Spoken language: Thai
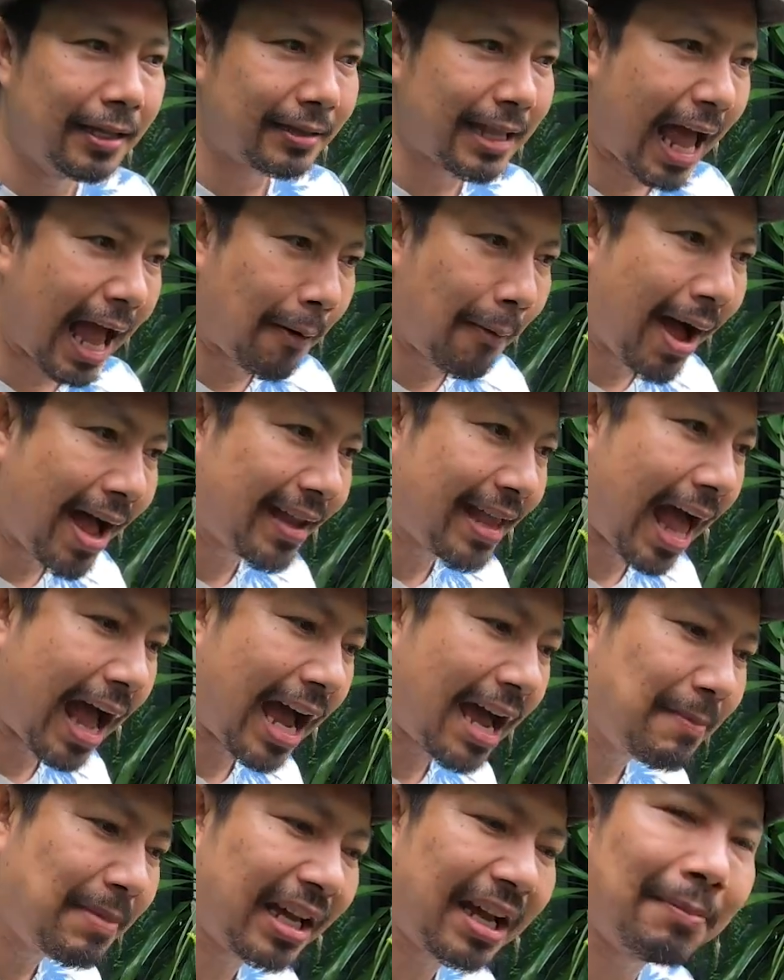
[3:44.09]
แต่ว่าอยา
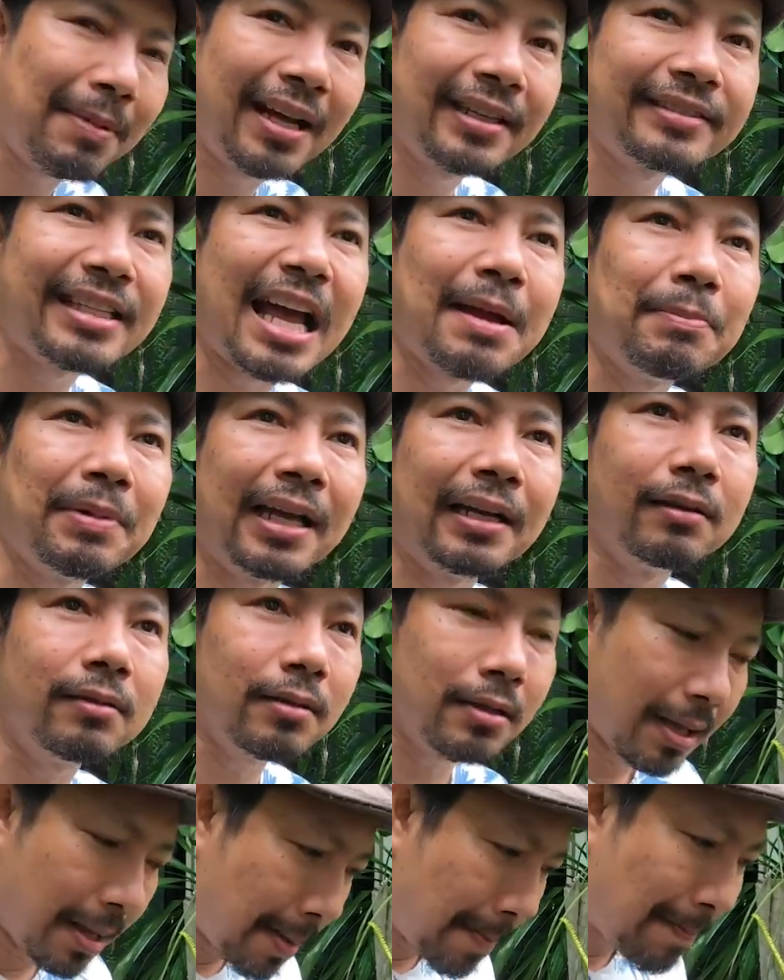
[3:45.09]
กให้มีกำลังใจเหมือน
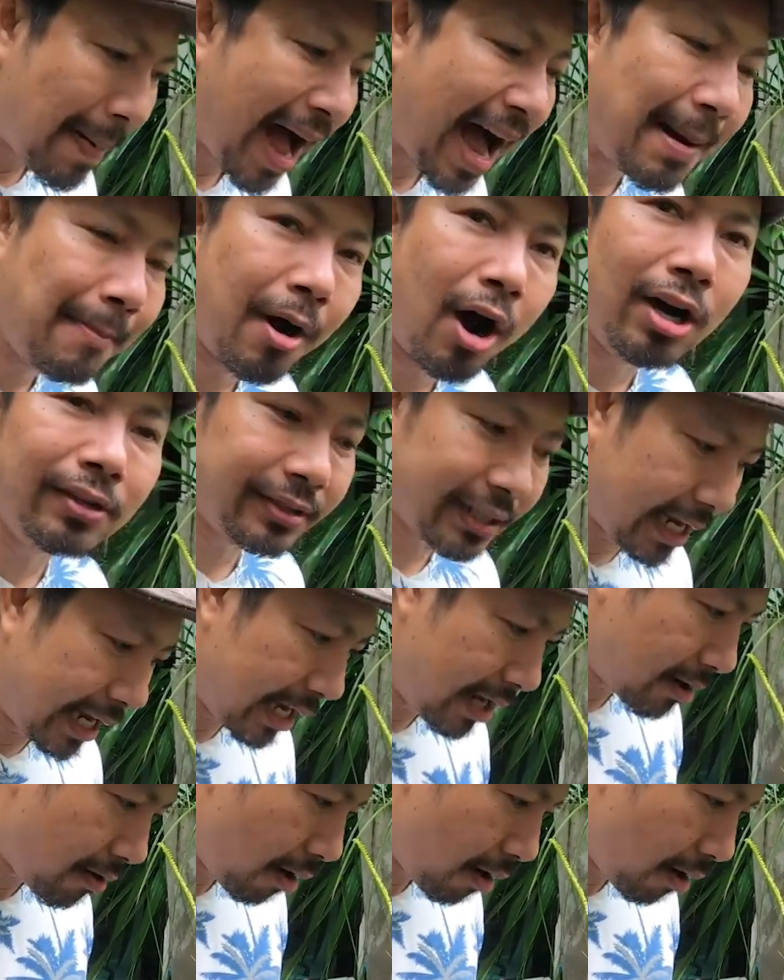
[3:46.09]
ปลาหมอสี